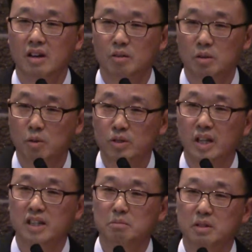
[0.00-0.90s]
우리
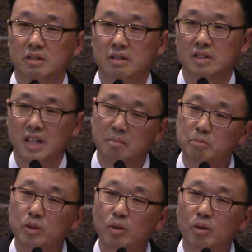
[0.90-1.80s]
목사님은
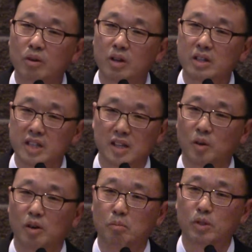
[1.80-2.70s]
잠도
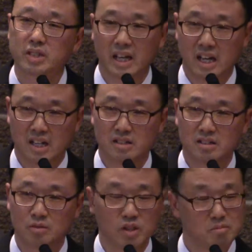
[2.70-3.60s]
제대로 못 자게
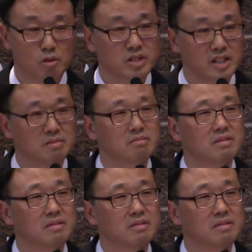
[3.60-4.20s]
하는 우리 목사님.